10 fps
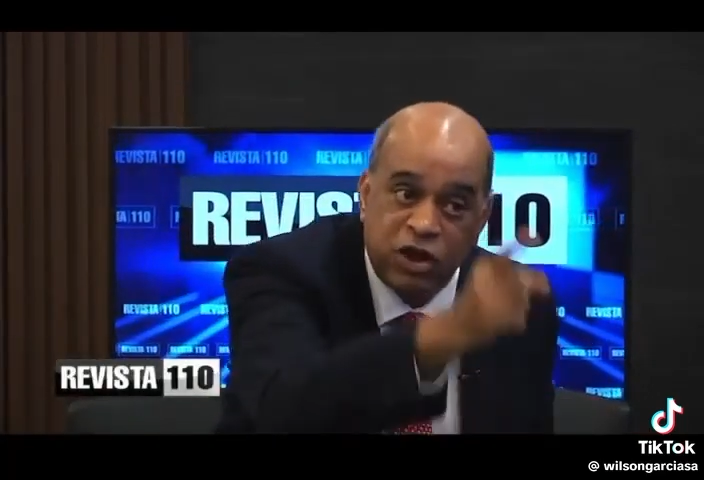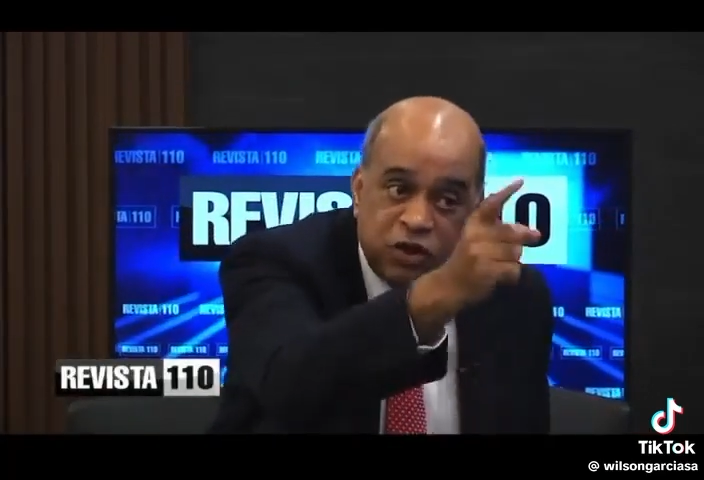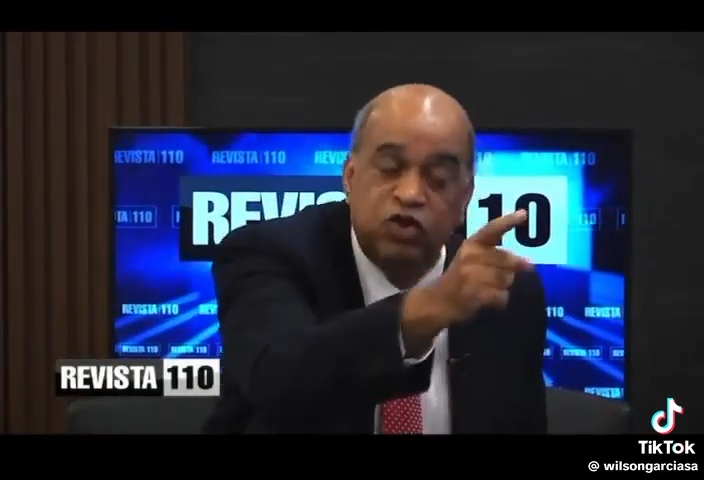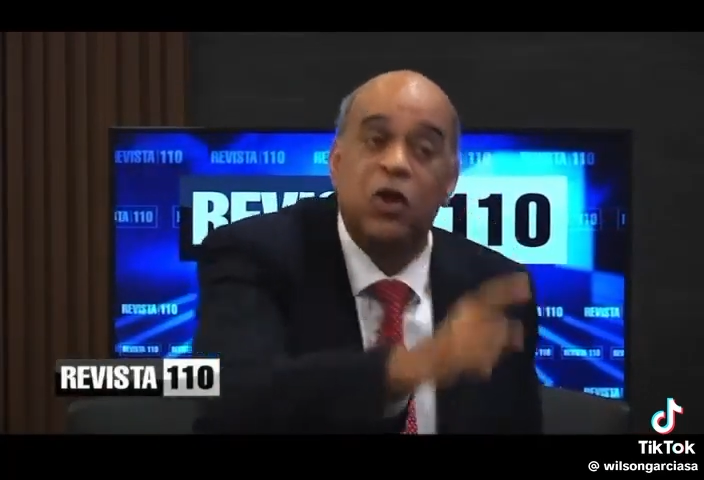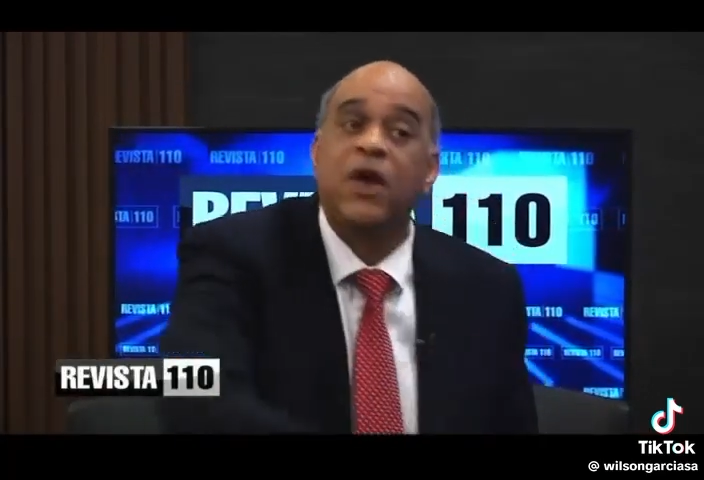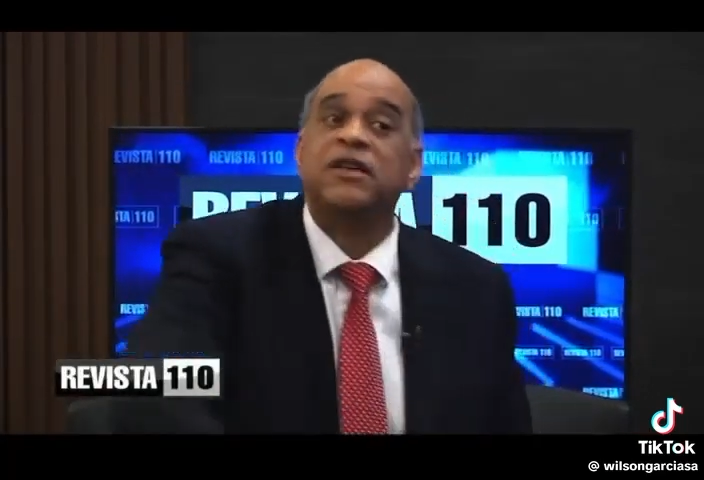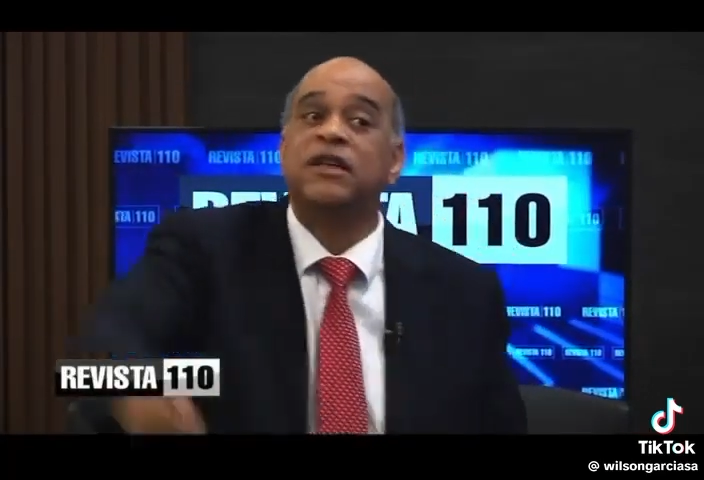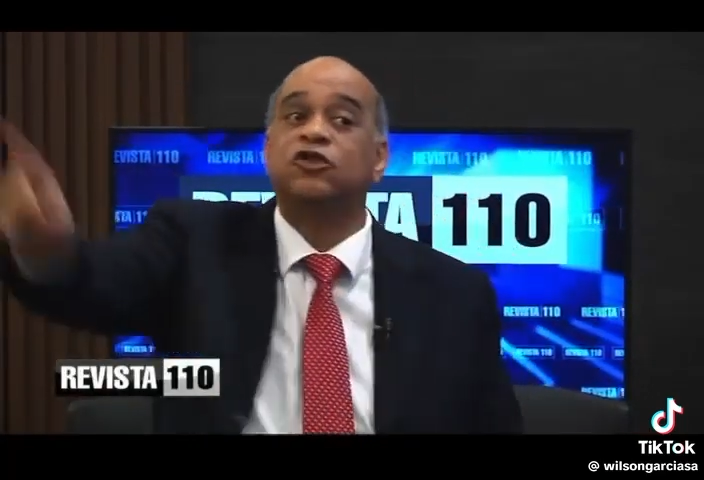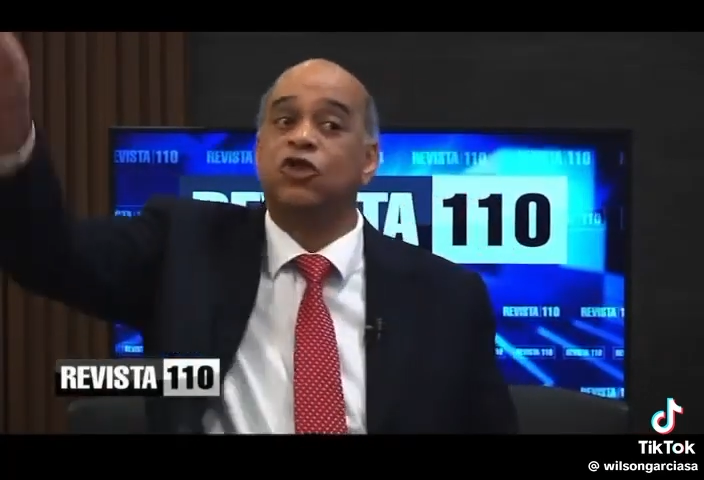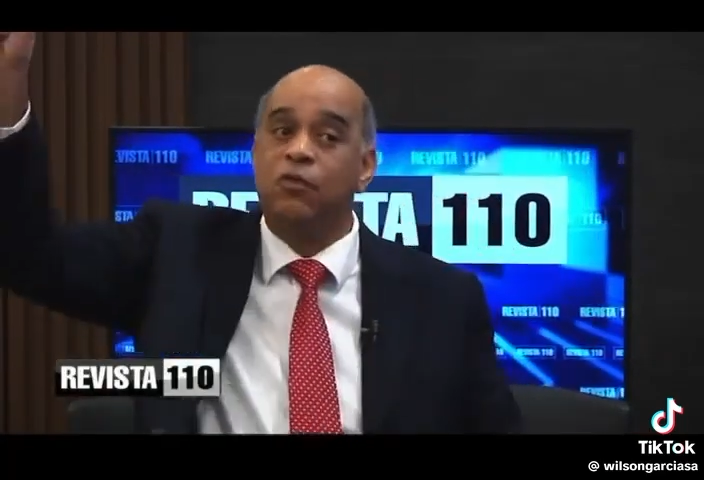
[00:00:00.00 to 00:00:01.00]
eso se va de
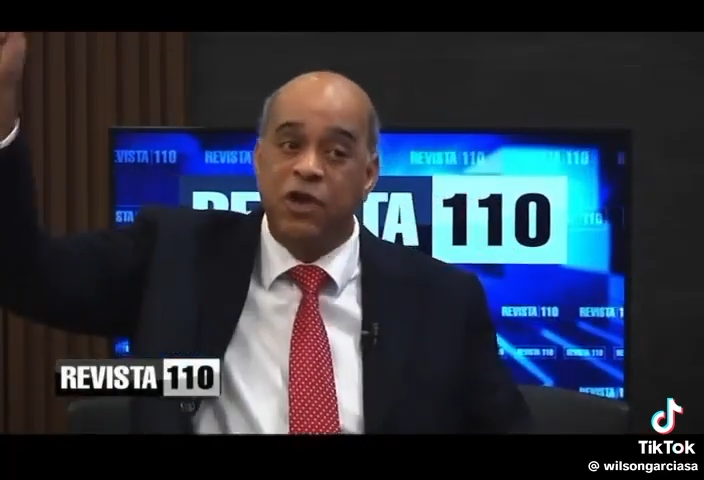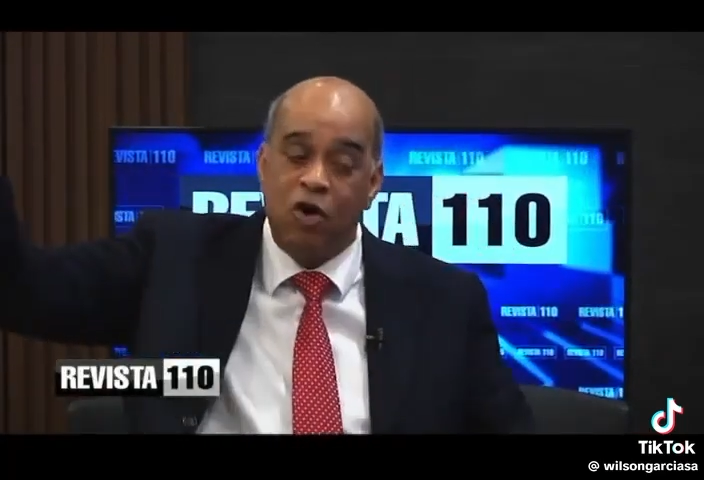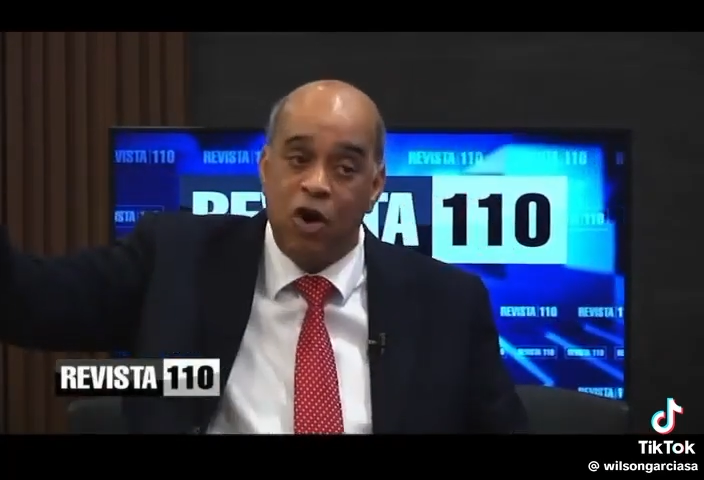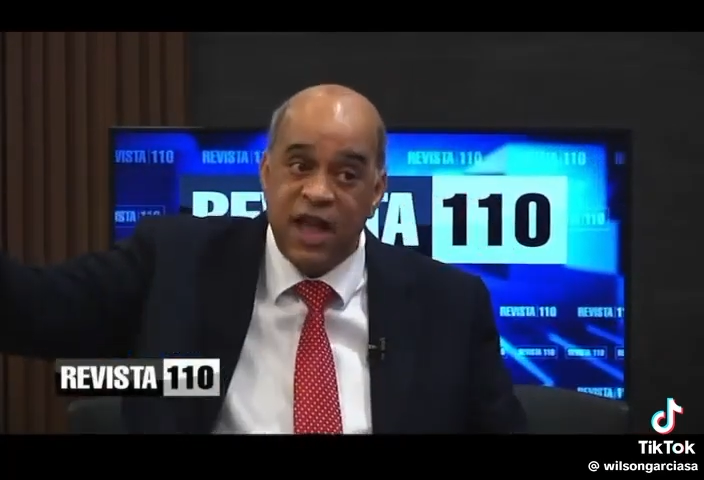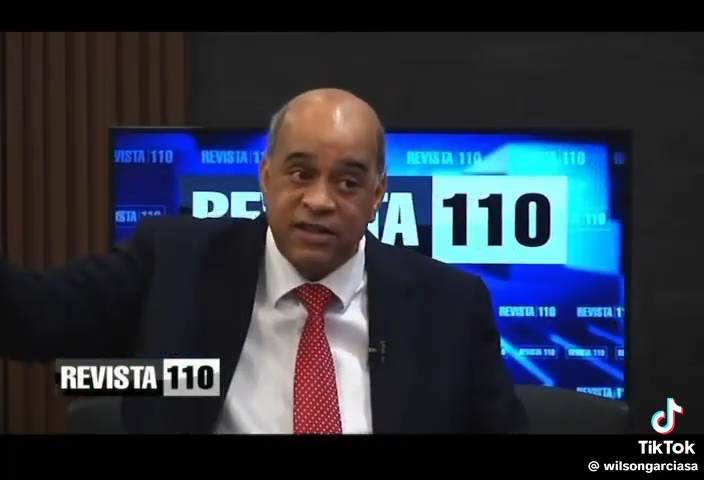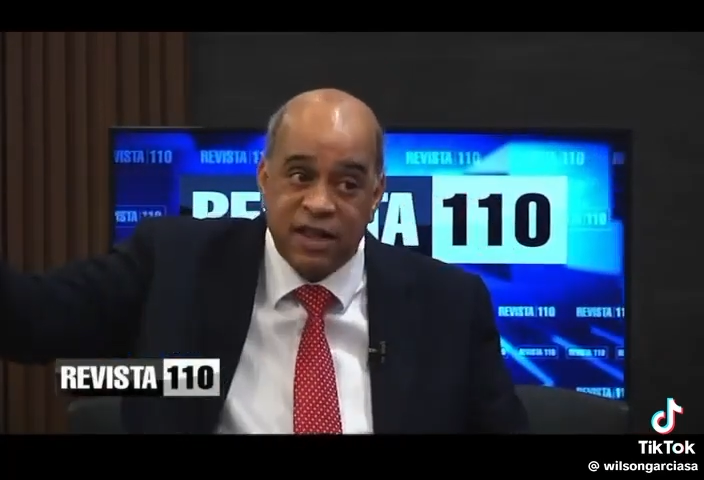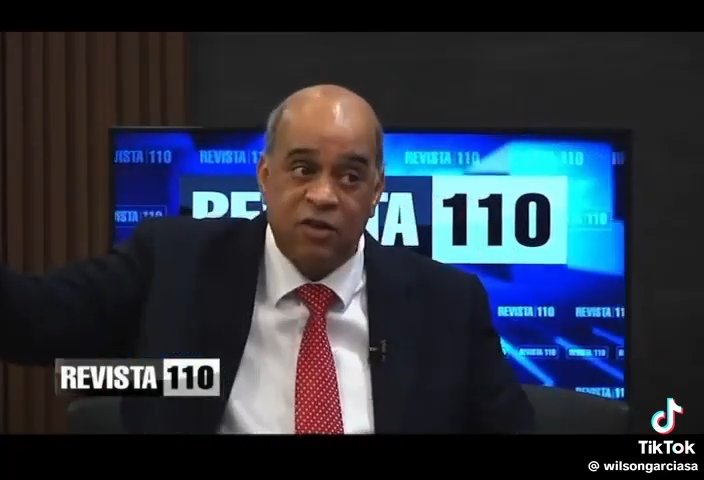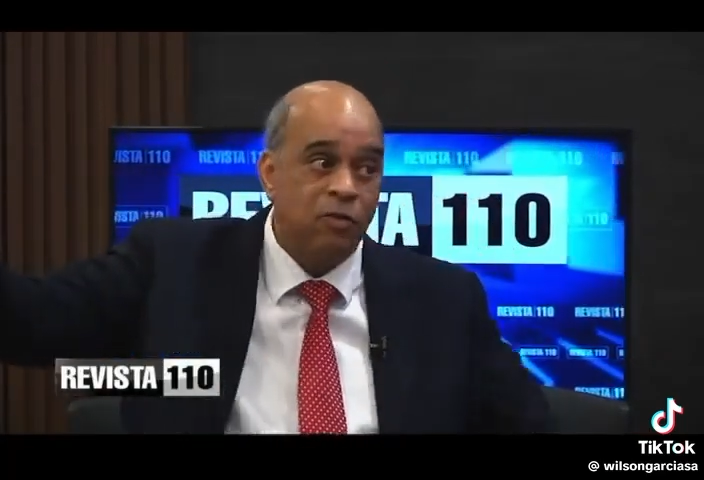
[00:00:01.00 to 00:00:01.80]
Santo Domingo Este